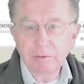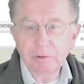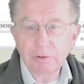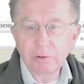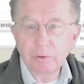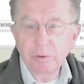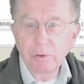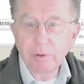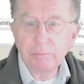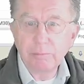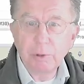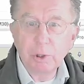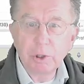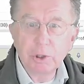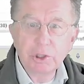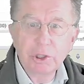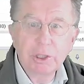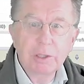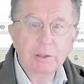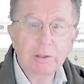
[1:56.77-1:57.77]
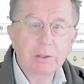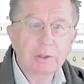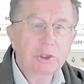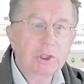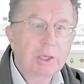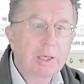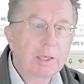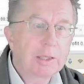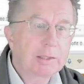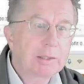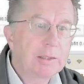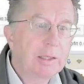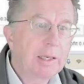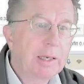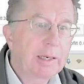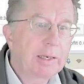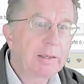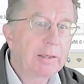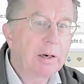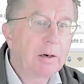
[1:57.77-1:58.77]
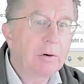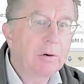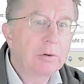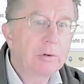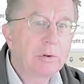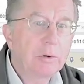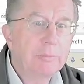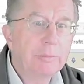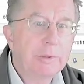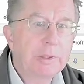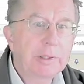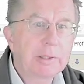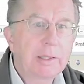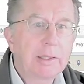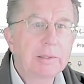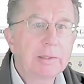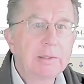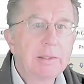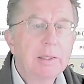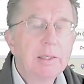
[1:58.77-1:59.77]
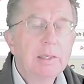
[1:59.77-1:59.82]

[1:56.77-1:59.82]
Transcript: so Emerging-Staaten hängen da auch noch mit dran.